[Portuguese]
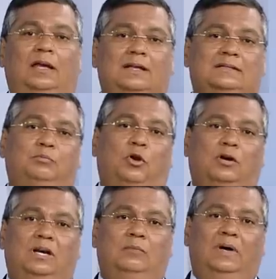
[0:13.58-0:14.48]
Esse
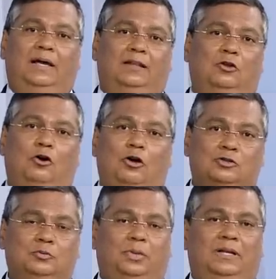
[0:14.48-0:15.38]
programa é
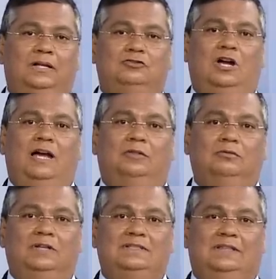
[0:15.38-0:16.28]
nosso,
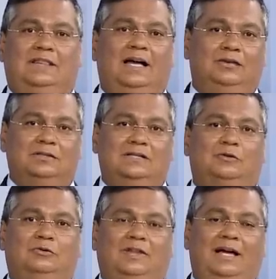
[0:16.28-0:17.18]
planejado, licitado,
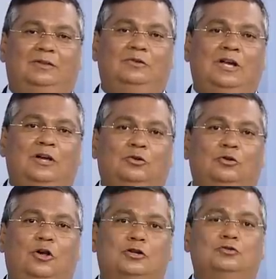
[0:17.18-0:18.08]
executado
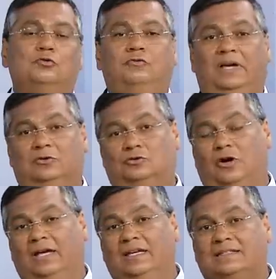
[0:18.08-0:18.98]
no nosso governo.
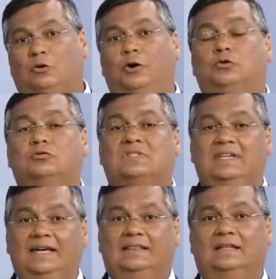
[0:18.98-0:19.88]
Só aí são
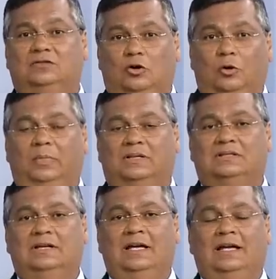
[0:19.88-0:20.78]
800
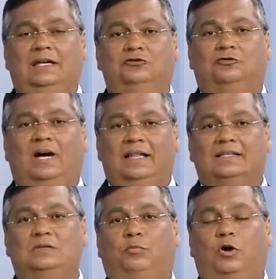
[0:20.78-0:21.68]
obras.
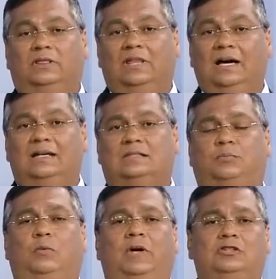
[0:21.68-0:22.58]
Estradas importantes
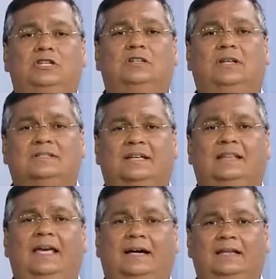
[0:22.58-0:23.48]
prometidas há
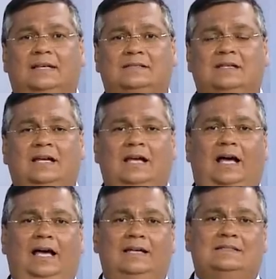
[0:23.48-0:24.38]
décadas,
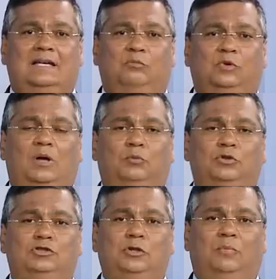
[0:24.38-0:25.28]
a exemplo da
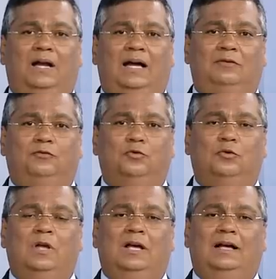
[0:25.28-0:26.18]
Buriti
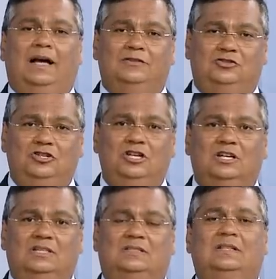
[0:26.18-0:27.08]
Bravo
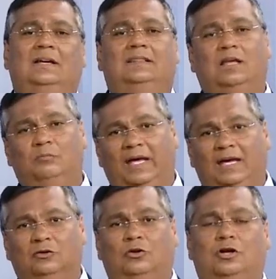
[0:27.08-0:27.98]
Caxias,
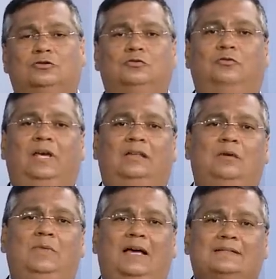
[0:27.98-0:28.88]
também no nosso
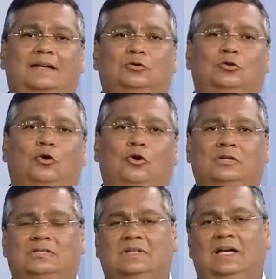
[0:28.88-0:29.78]
governo, MA
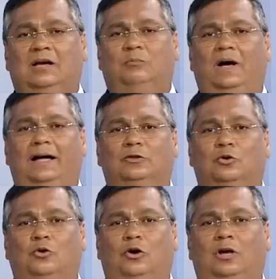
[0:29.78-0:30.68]
012, Barra
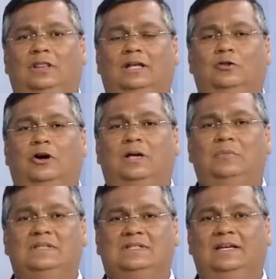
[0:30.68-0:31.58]
do Corda, Doca
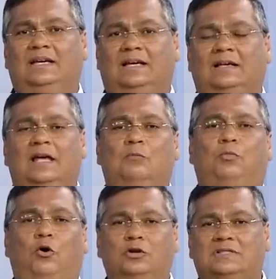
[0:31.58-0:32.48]
Bezerra,
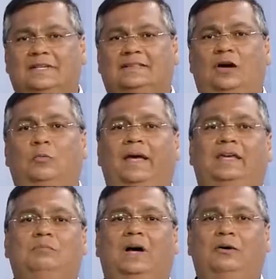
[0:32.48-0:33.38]
Ponte Central
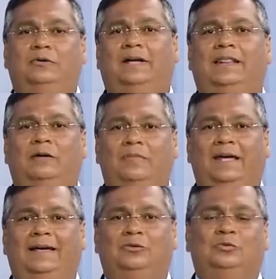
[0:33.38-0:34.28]
Bequimão em
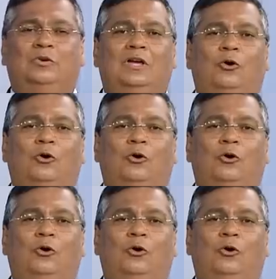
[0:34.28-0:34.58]
andamento,